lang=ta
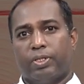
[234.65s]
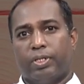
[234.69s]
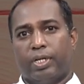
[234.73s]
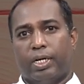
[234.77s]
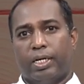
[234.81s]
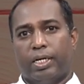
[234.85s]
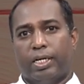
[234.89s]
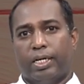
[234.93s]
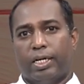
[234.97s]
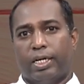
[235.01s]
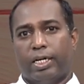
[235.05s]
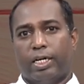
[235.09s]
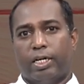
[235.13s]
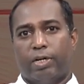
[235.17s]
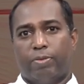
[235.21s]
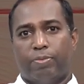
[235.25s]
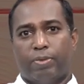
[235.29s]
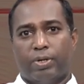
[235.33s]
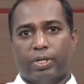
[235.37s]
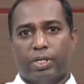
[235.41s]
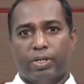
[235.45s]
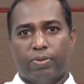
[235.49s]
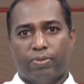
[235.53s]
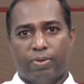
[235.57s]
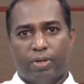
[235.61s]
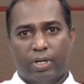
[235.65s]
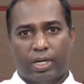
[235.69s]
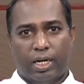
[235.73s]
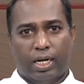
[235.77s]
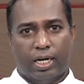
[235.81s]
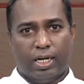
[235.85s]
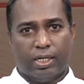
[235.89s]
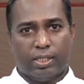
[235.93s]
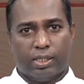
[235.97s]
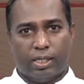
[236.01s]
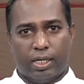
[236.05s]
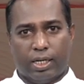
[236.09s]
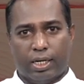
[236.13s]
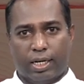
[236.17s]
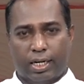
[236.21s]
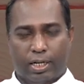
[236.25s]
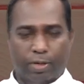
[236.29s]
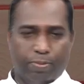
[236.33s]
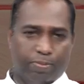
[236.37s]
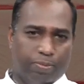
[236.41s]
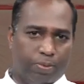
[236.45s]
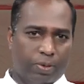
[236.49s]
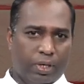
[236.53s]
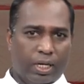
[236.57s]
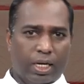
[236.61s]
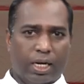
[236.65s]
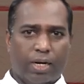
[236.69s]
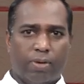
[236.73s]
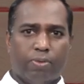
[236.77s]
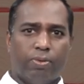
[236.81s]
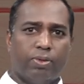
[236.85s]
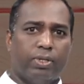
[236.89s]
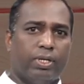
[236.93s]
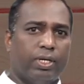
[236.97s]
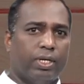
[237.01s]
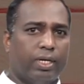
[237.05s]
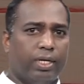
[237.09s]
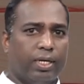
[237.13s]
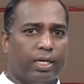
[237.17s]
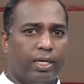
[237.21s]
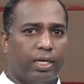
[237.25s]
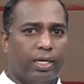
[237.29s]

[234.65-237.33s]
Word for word: தான் இருக்கின்ற பகுதி வழியாக செல்கிறார் எப்படியாவது